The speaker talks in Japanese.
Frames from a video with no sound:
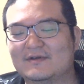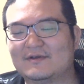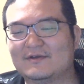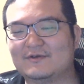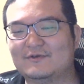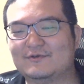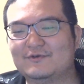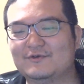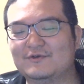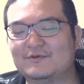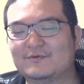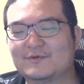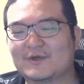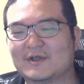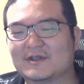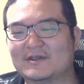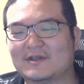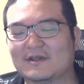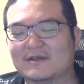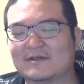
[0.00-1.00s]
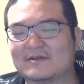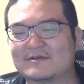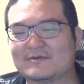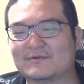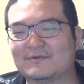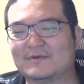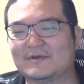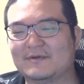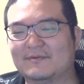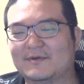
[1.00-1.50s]
牛乳も買ったんだ、
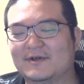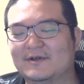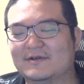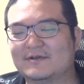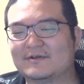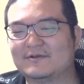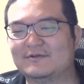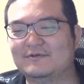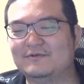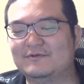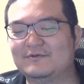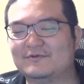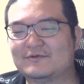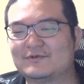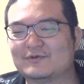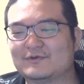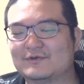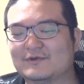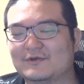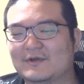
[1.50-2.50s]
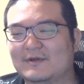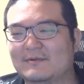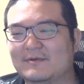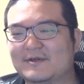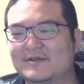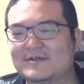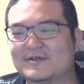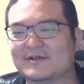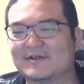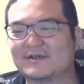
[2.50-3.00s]
そういえば。牛乳そろそろやば
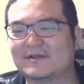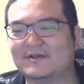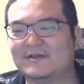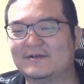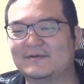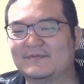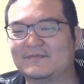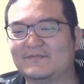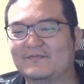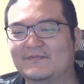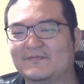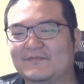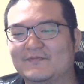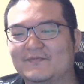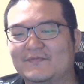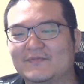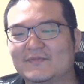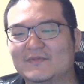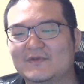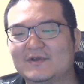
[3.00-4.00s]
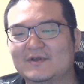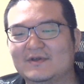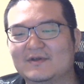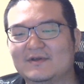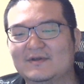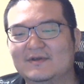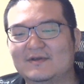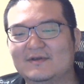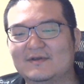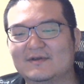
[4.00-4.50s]
いんじゃないか。
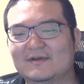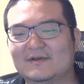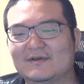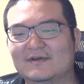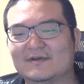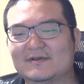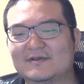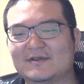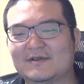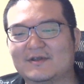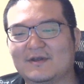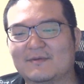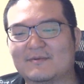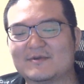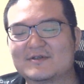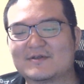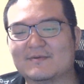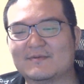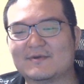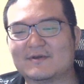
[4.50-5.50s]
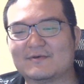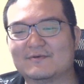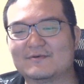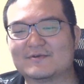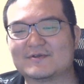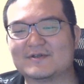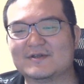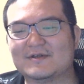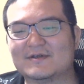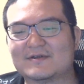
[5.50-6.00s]
えー、ぜひ試してみてほ
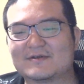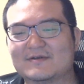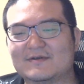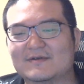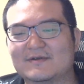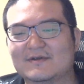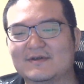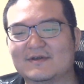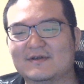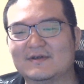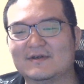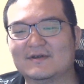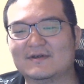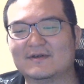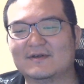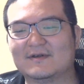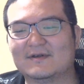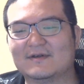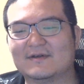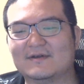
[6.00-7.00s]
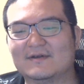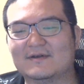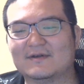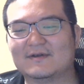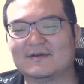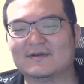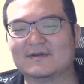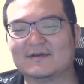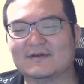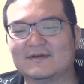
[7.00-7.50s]
しいです。
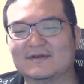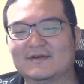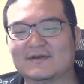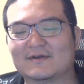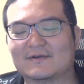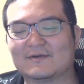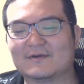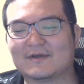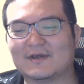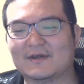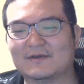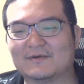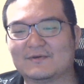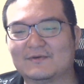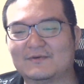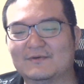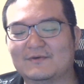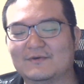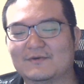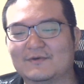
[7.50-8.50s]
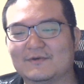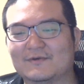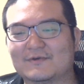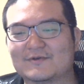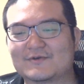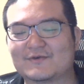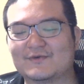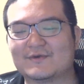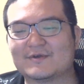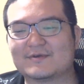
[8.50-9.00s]
えー、ご検討のほうよろ
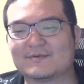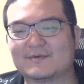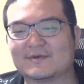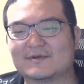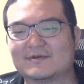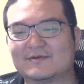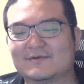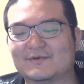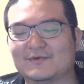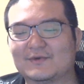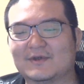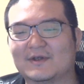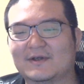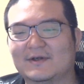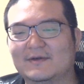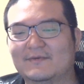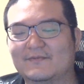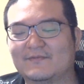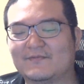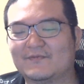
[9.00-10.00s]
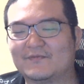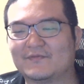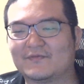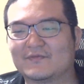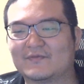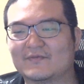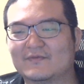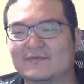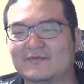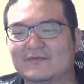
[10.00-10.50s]
しくお願いします。そうだ。
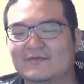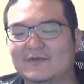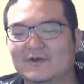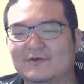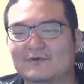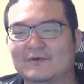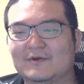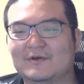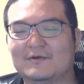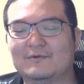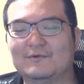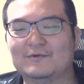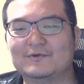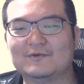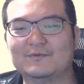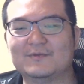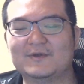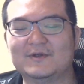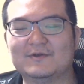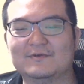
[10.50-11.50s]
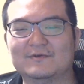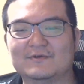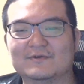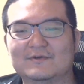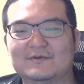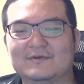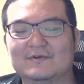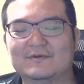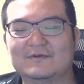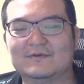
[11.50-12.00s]
まあ、俺はオートミール
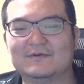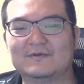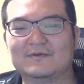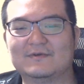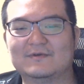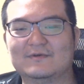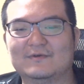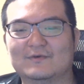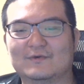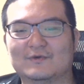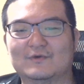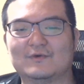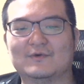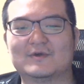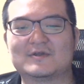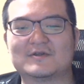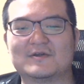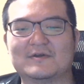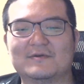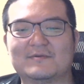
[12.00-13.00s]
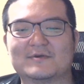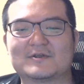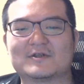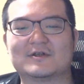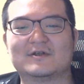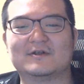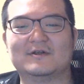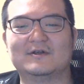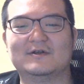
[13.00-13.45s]
のこと忘れてましたね。